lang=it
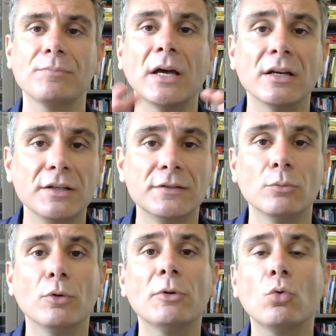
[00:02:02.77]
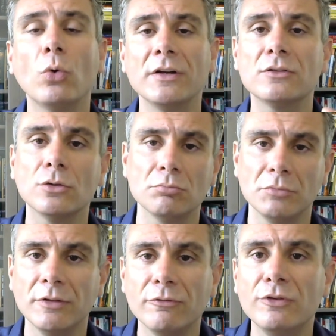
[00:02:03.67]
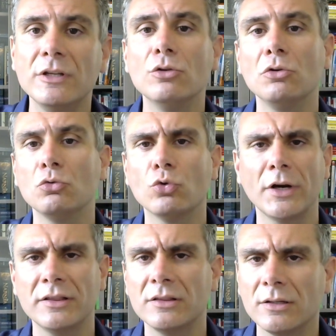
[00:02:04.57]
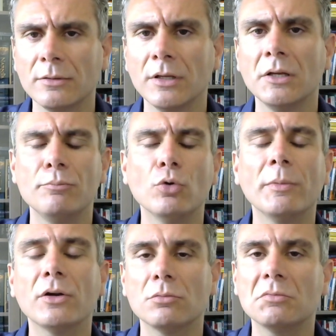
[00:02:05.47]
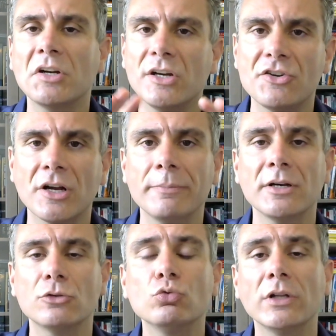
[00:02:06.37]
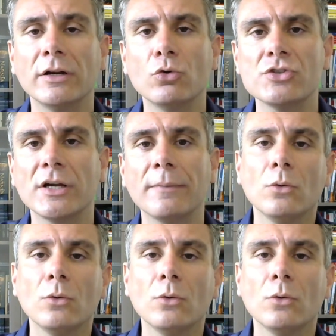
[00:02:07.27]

analizzo più o meno questo in video, in un'oretta, più o meno riesci a capire tutta la logica.